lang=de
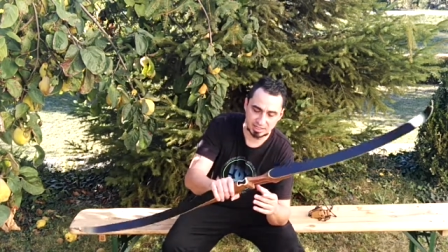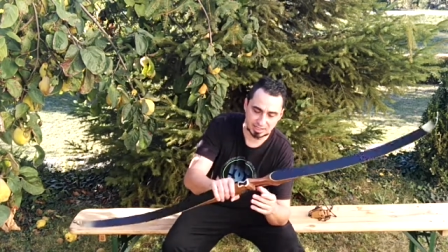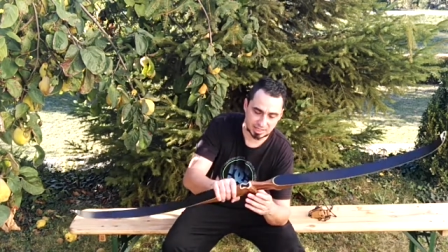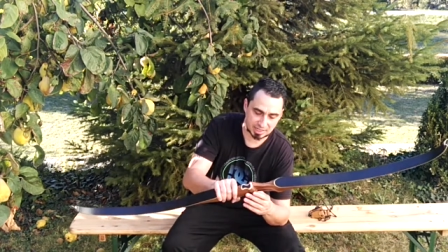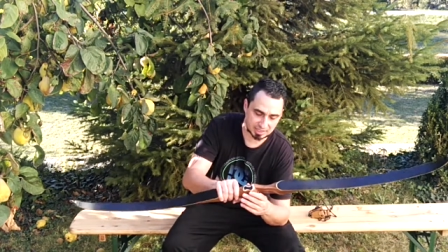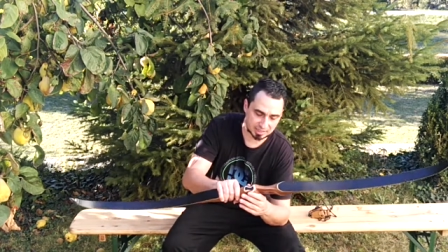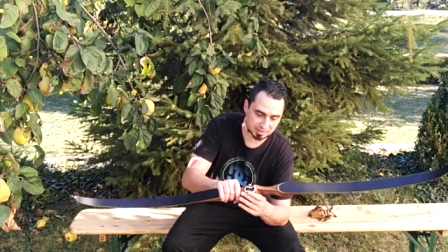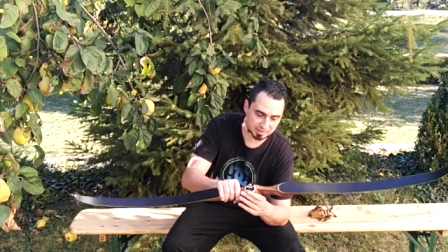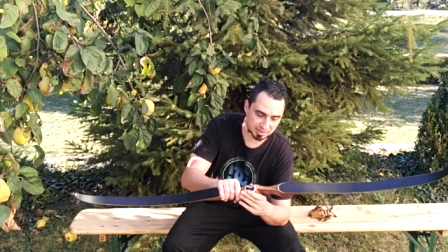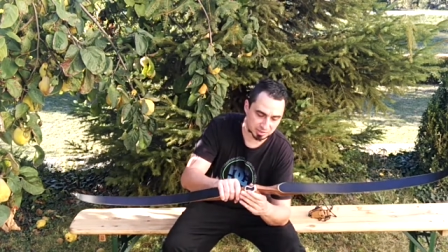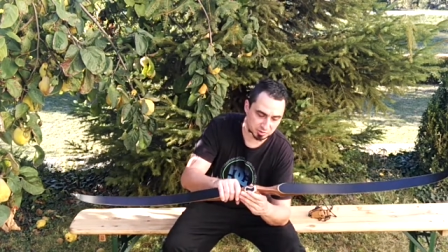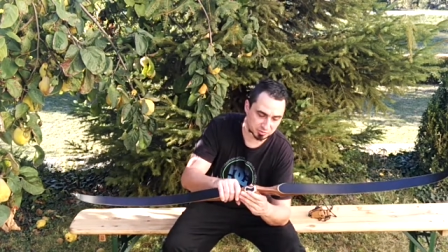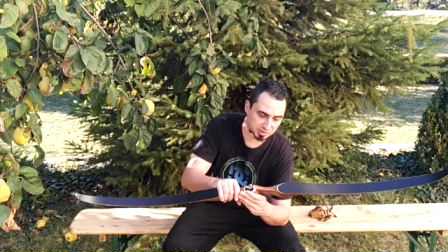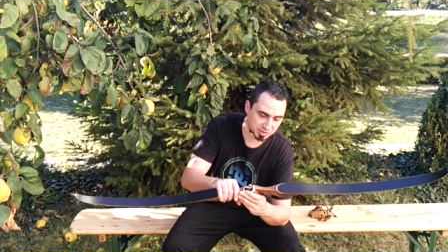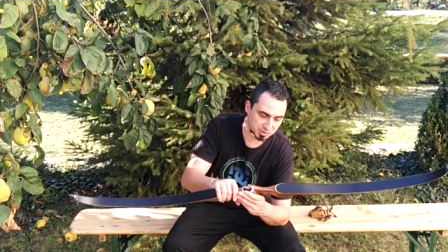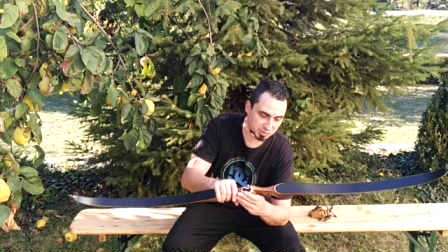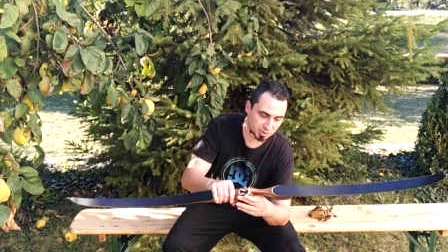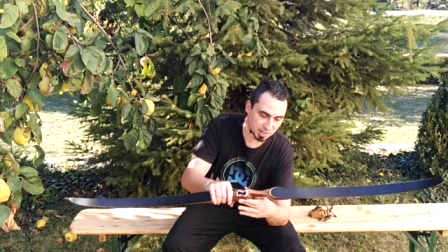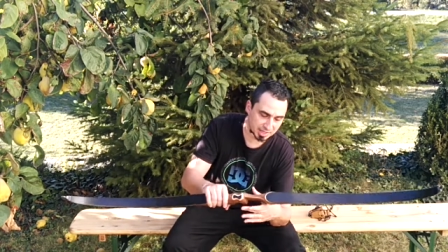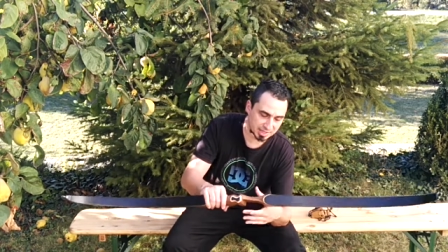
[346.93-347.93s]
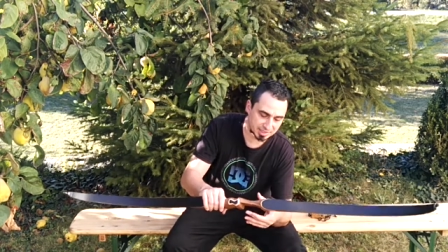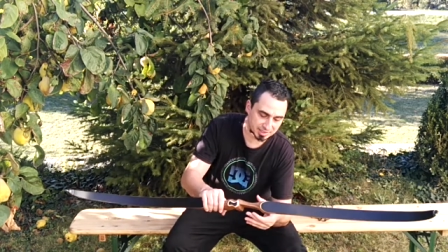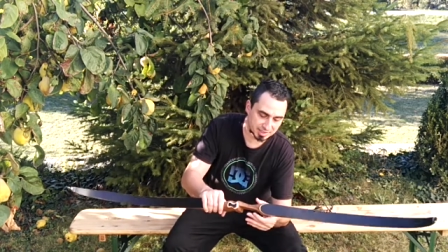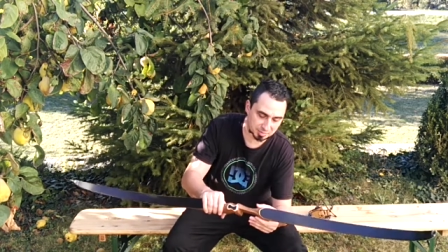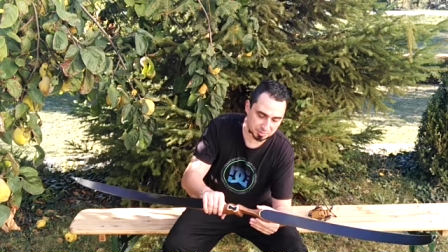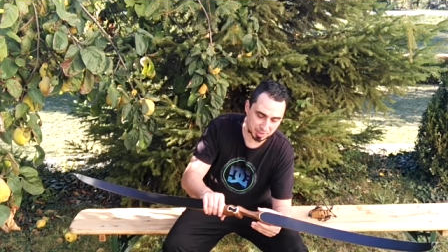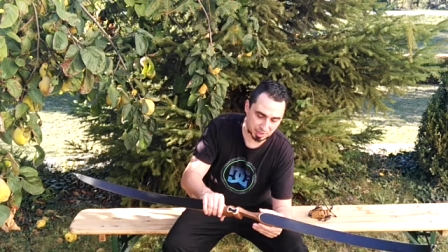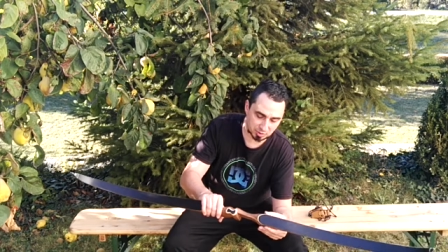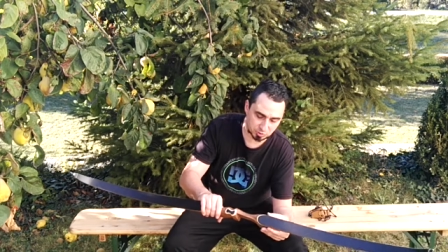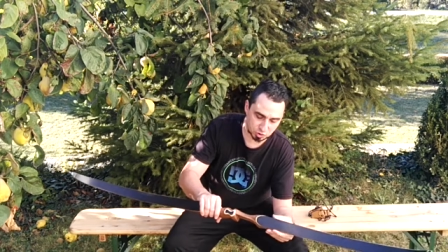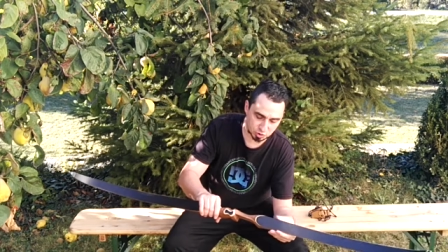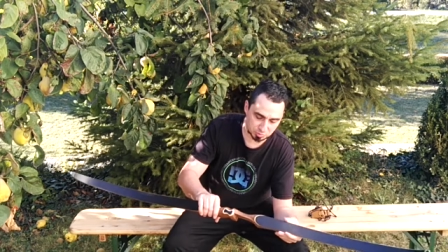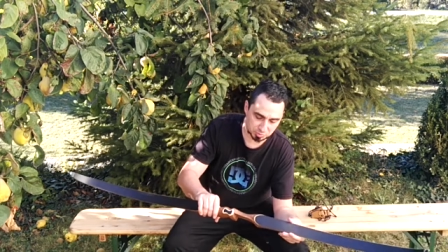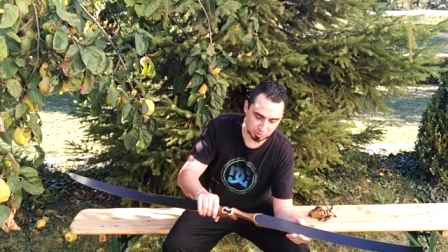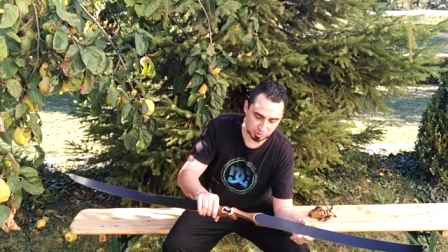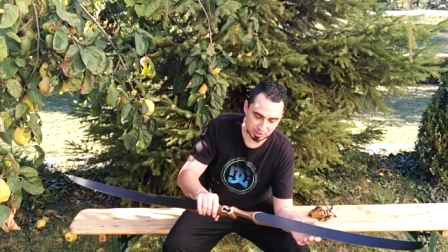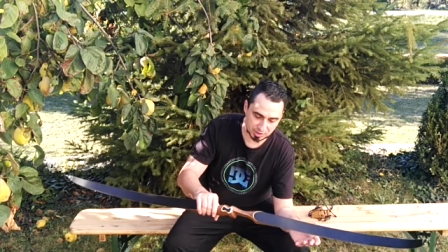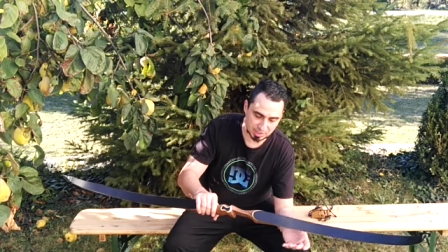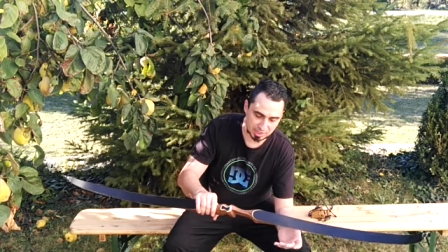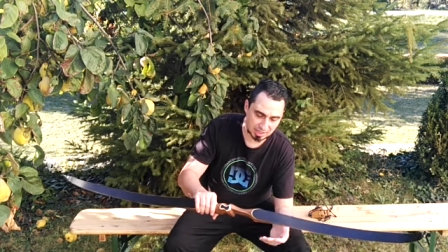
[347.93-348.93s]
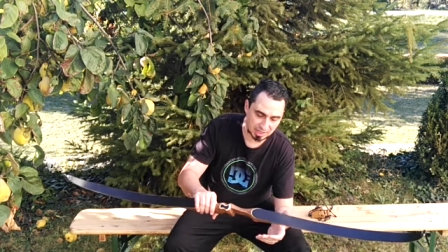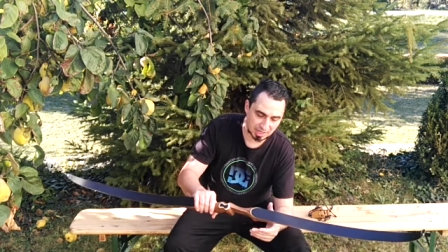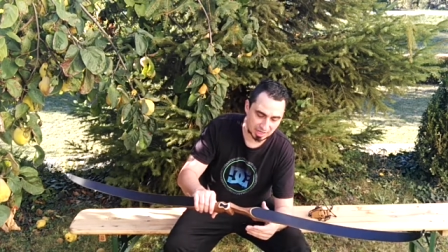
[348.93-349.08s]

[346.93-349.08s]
kriegt das ja sowieso alles Gebrauchsspuren.